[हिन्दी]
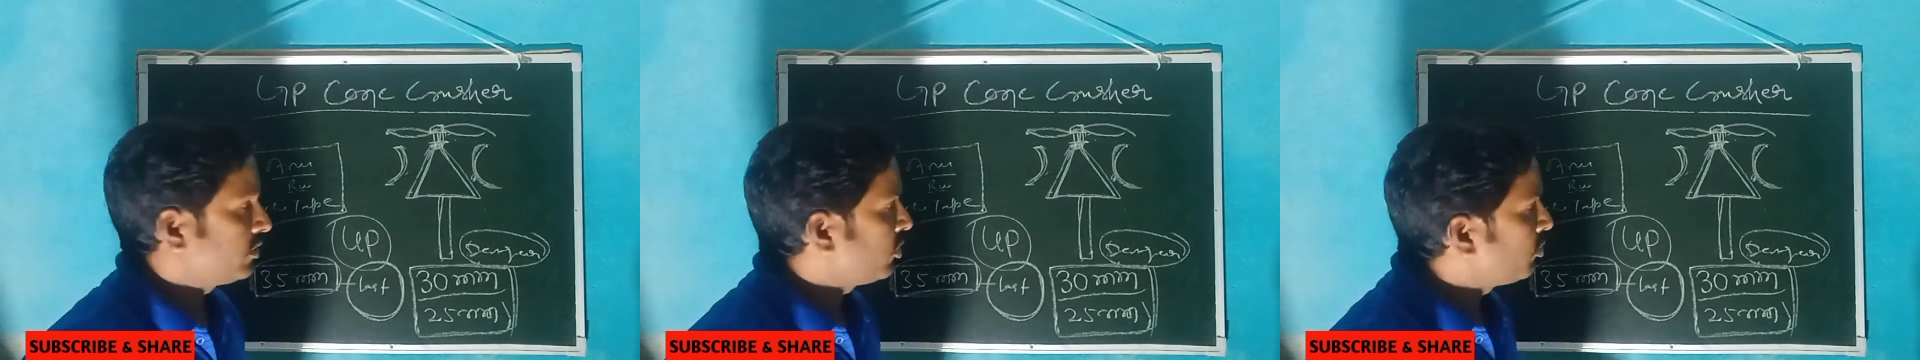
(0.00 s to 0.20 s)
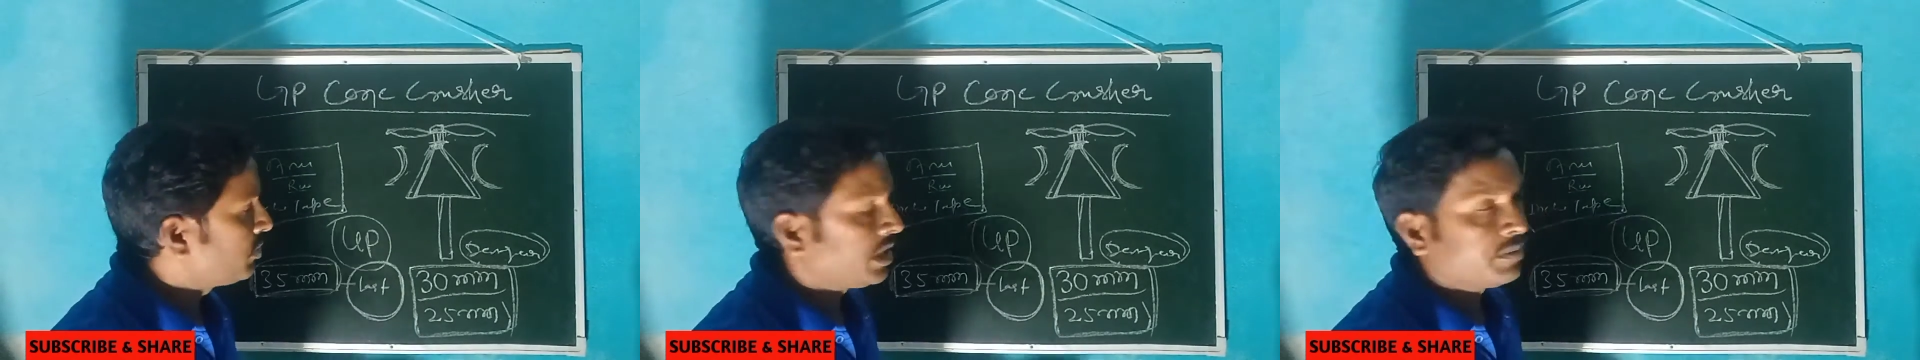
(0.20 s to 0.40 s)

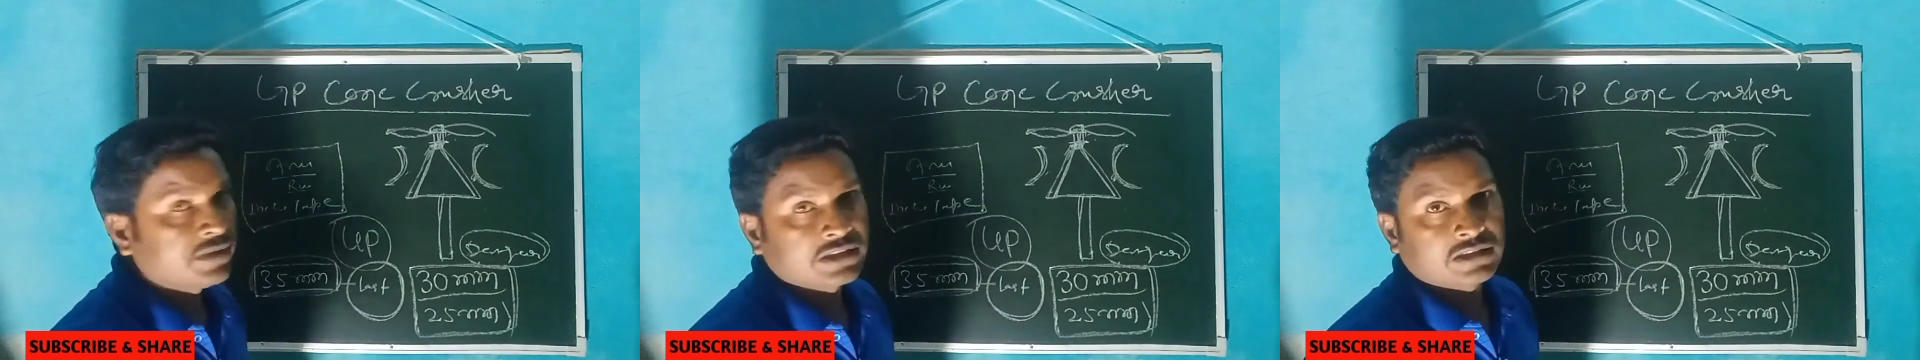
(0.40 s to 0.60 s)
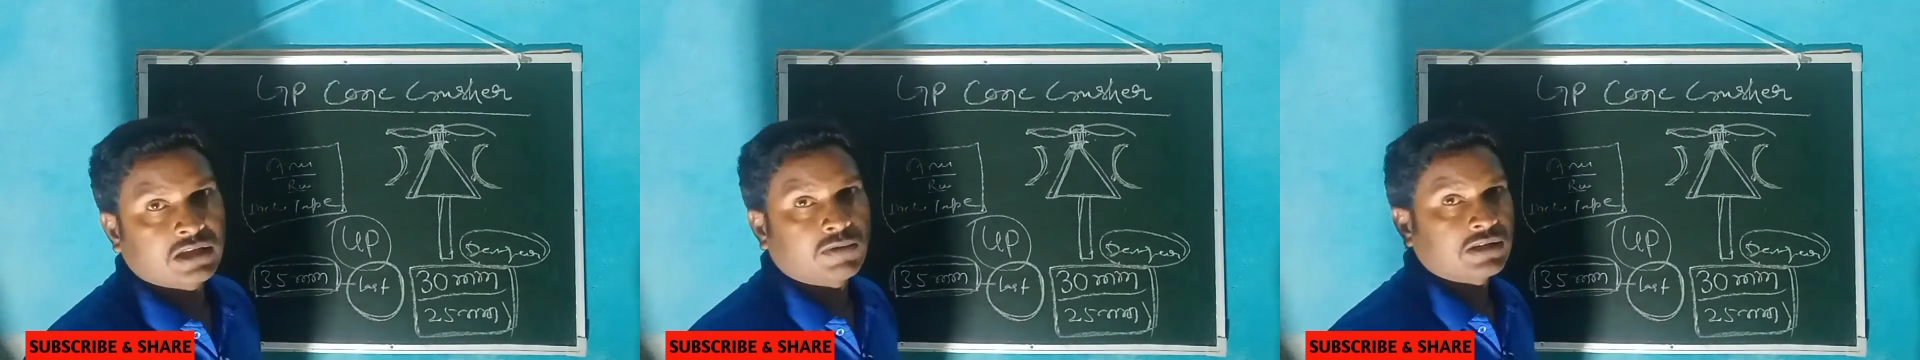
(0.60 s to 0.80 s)
तो हम
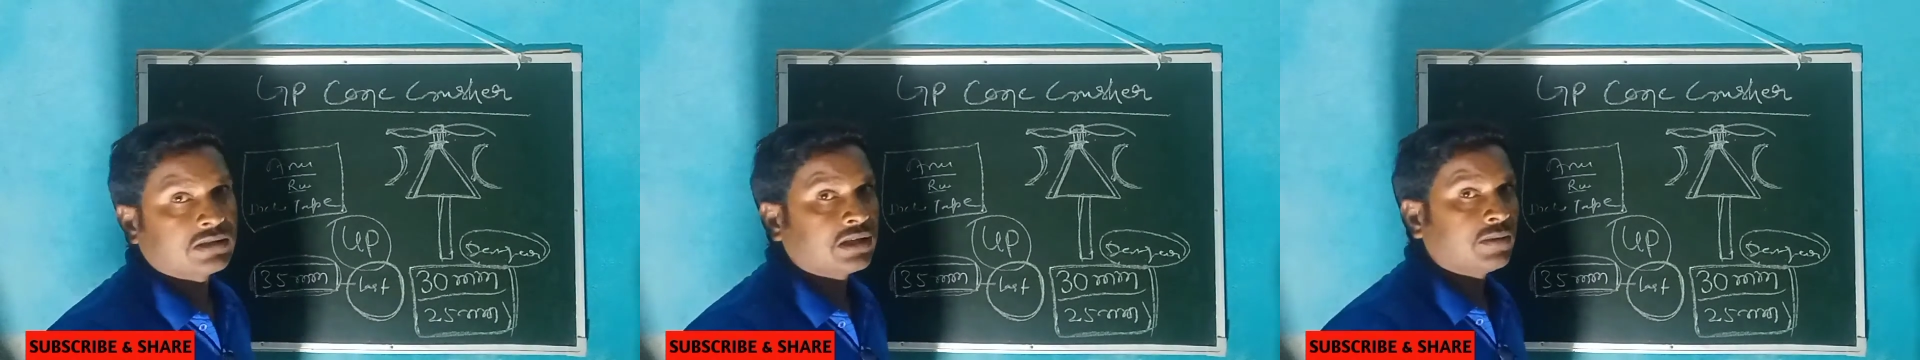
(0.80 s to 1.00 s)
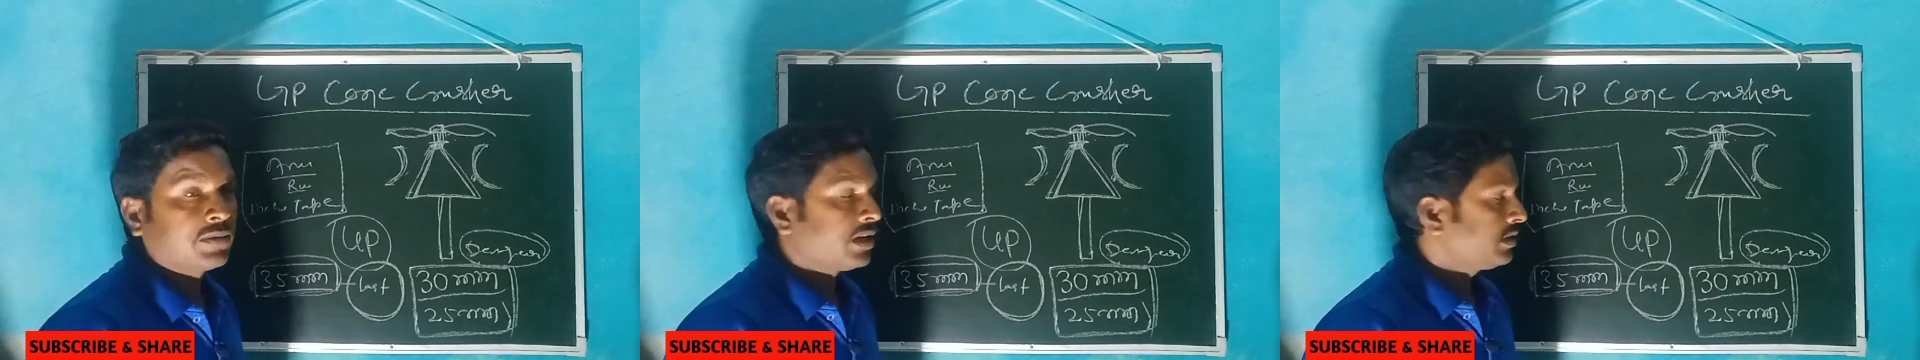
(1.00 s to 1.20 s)
डैमेज की
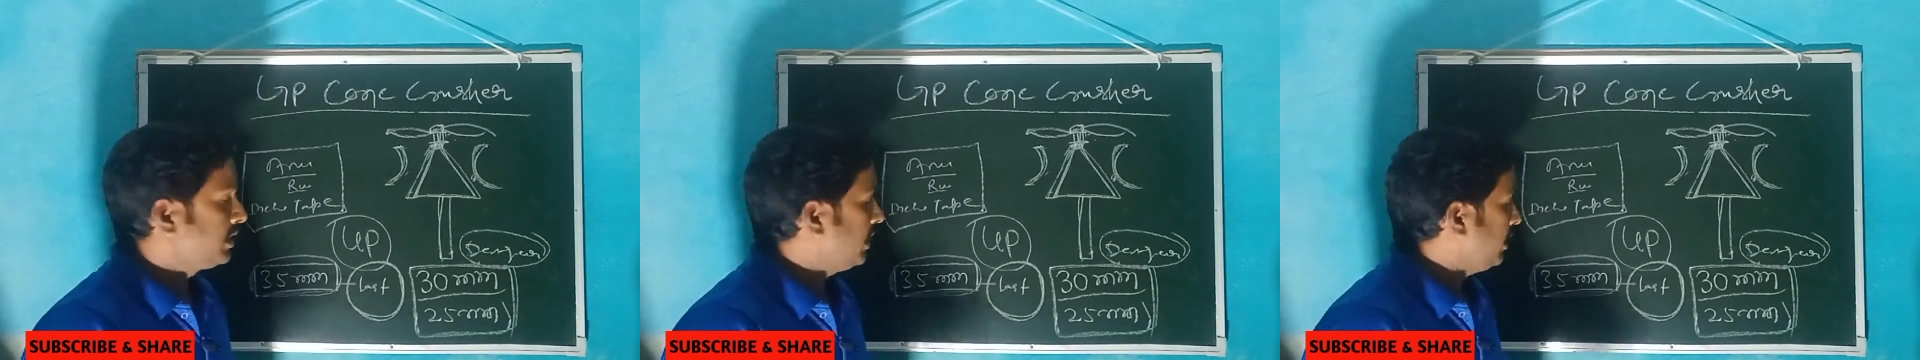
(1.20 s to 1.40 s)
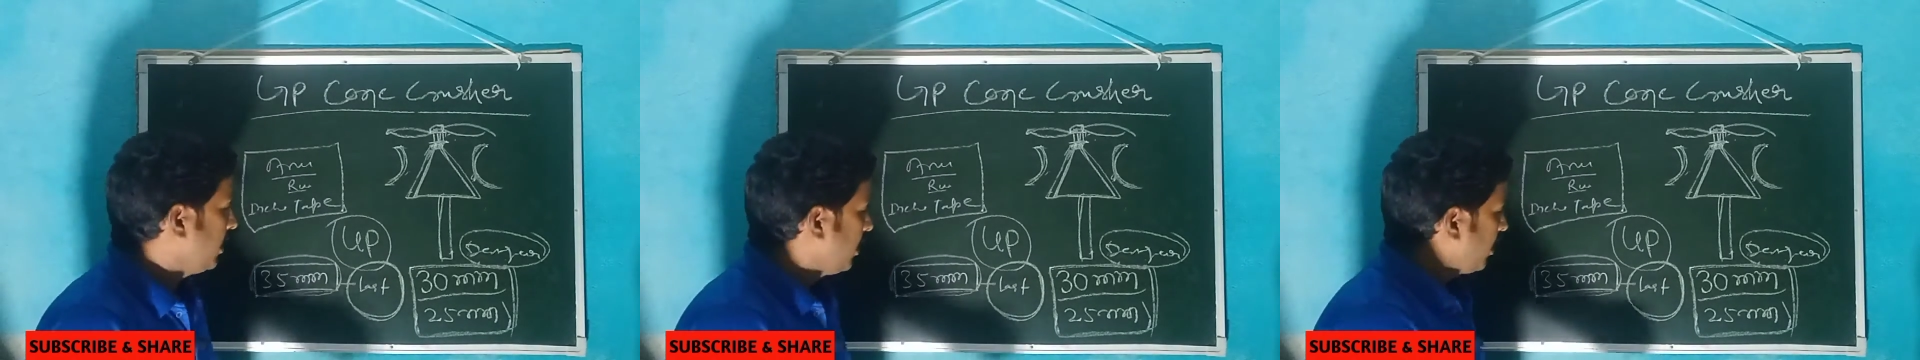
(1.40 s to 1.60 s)
अवस्था में ना जाएं